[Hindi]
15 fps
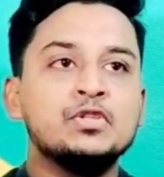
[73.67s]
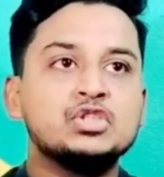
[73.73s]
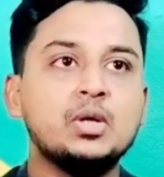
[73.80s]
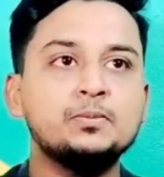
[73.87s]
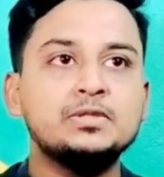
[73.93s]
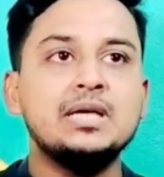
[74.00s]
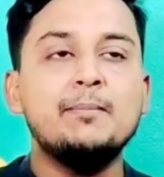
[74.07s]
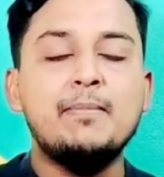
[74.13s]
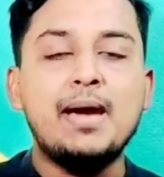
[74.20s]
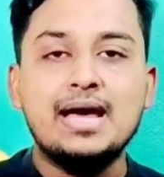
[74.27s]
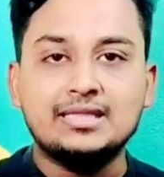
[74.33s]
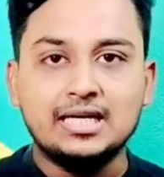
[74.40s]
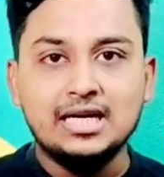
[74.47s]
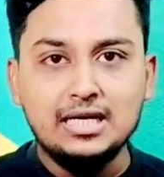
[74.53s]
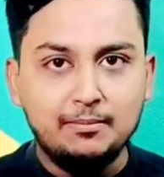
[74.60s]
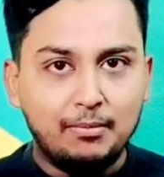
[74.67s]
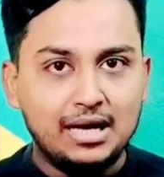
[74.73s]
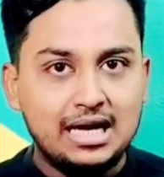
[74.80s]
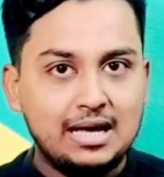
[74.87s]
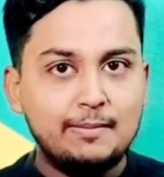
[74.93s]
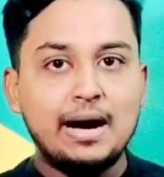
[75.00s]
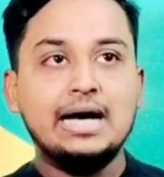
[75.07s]
सबसे बेहतरीन
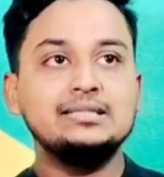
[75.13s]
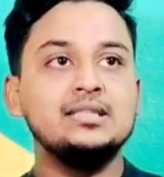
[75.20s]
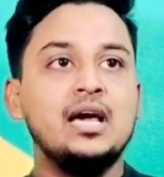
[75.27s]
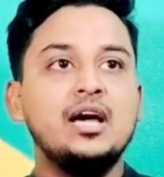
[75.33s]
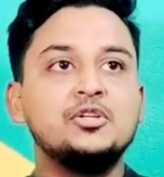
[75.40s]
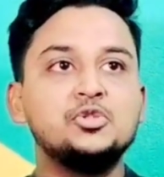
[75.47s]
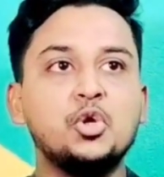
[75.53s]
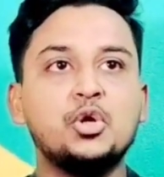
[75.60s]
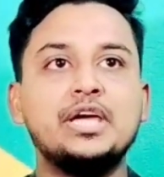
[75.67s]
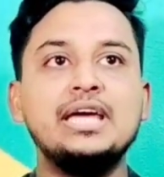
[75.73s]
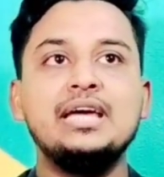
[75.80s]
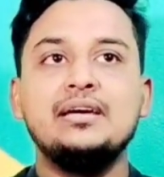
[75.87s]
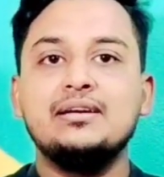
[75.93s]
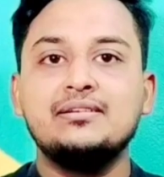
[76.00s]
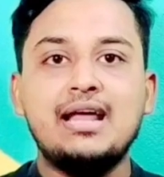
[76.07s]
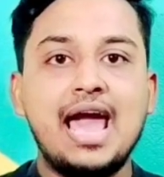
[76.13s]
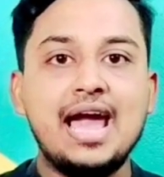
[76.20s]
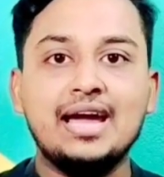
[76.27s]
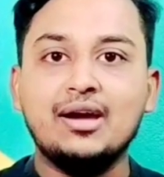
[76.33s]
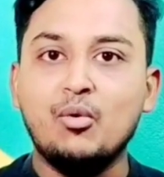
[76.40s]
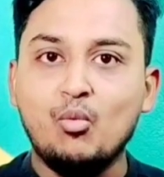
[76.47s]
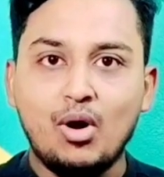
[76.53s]
बल्लेबाज जो कि
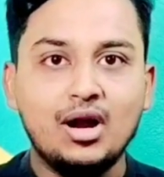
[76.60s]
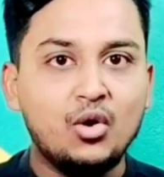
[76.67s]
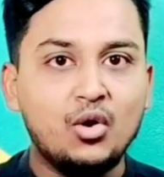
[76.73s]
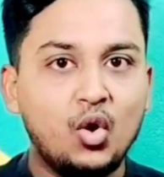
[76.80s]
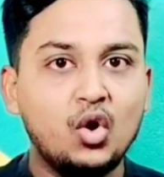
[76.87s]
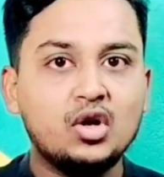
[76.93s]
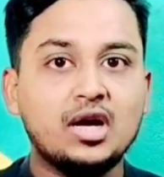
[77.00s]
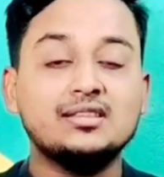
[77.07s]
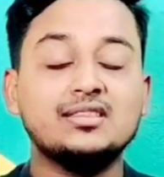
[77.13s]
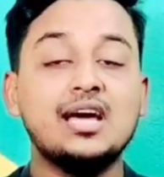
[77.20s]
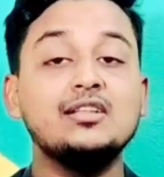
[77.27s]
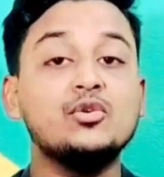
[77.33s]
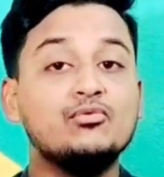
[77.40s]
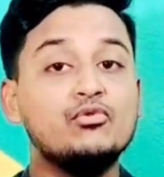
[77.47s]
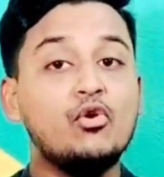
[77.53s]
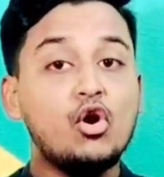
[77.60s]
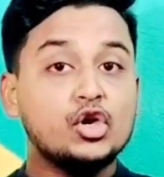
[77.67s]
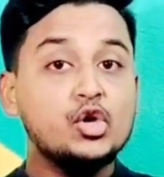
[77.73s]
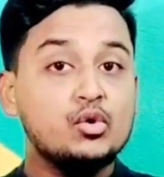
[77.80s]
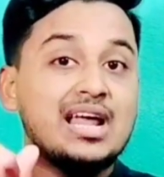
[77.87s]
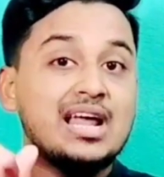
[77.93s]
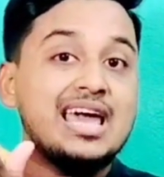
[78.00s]
रैंक वन होल्ड करता है तो वो
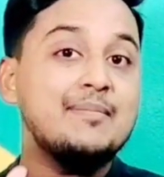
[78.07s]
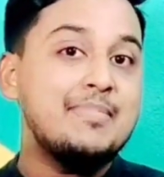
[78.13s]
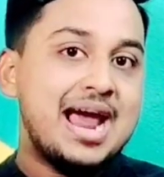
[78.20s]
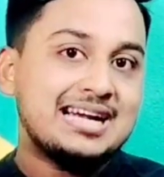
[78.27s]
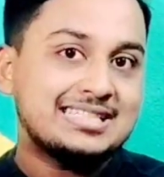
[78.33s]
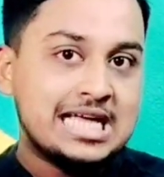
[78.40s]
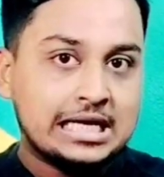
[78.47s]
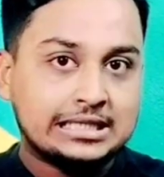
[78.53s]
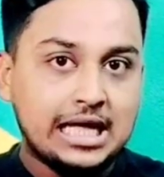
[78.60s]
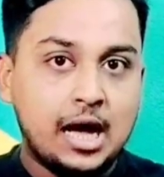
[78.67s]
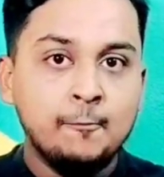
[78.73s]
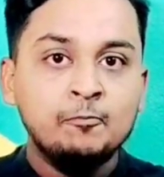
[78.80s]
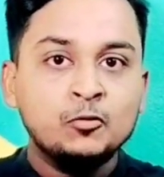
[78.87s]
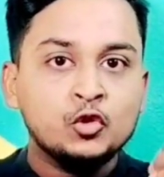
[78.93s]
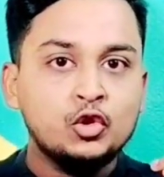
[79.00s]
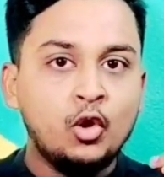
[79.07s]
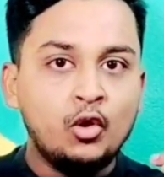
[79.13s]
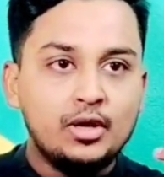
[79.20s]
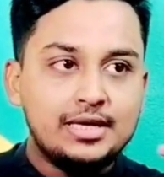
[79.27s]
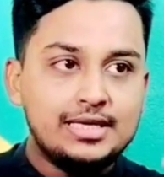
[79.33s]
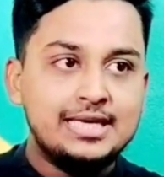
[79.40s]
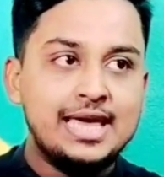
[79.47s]
क्यों नहीं बैठ सकता तो
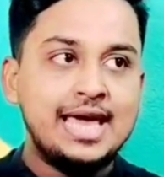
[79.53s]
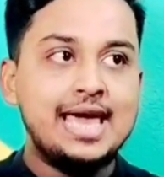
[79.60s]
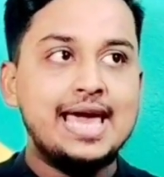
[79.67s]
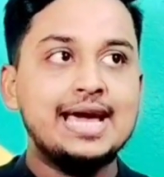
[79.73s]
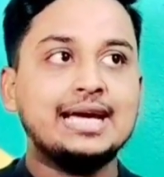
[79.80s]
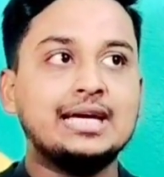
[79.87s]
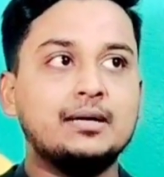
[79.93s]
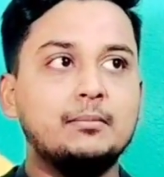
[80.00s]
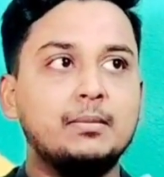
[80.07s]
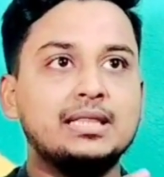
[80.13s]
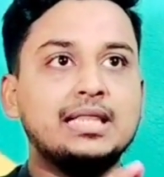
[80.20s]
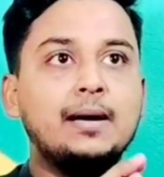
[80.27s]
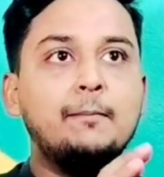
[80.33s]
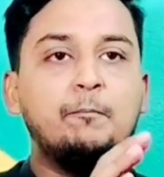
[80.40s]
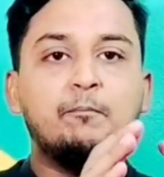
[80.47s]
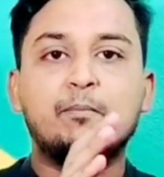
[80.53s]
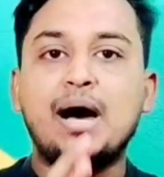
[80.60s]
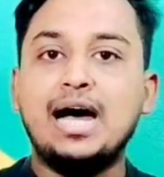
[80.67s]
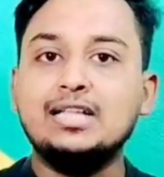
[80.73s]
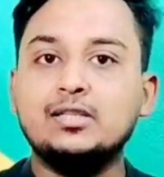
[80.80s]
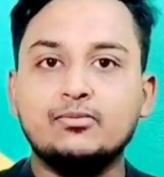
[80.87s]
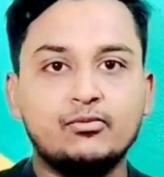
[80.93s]
ये एक मतलब
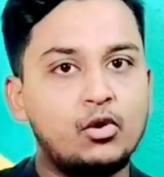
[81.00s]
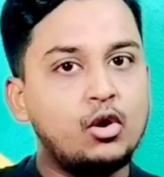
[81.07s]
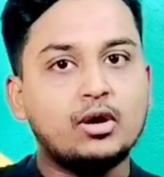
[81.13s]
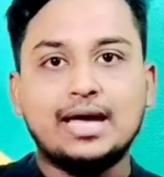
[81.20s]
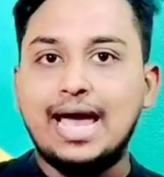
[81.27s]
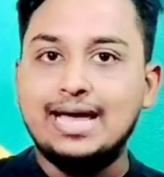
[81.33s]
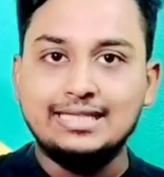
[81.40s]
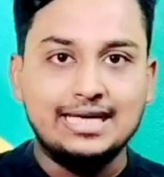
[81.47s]
बात वो कह